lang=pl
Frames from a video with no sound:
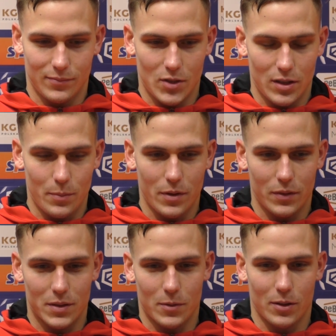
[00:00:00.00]
No na
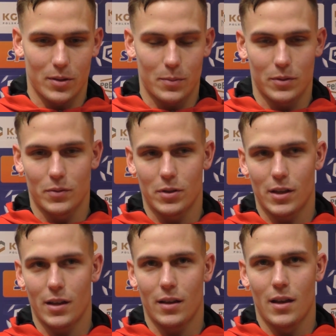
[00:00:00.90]
pewno smakuje
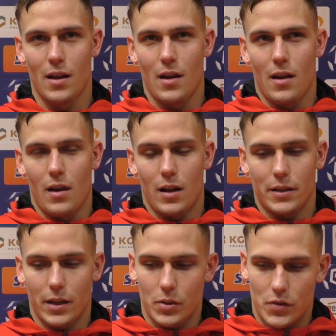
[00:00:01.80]
podwójnie, a
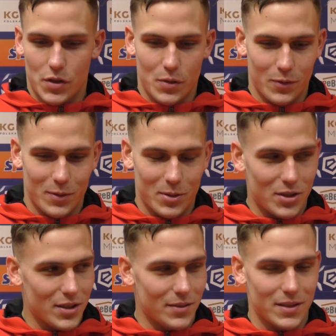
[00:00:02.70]
tak jak już wcześniej mówiłem,
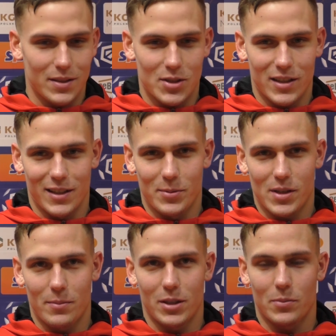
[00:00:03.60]
troszeczkę wstyd, że tyle
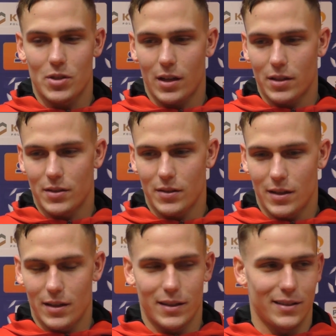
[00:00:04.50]
musiałem na nią czekać, no
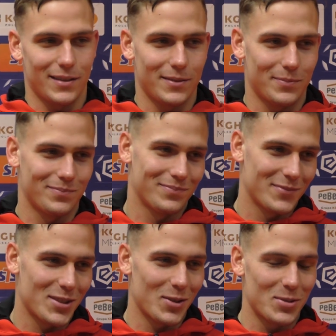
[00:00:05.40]
ale
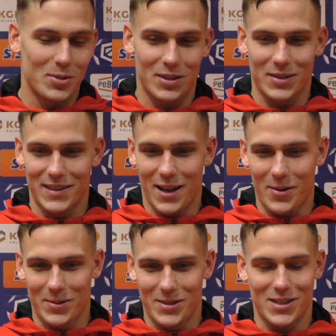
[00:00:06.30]
z końcu się to
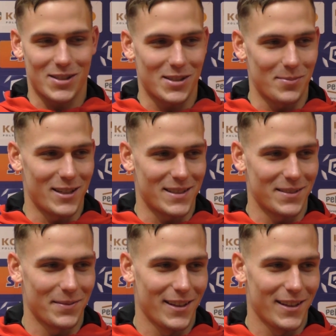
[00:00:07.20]
stało i cieszę się bardzo.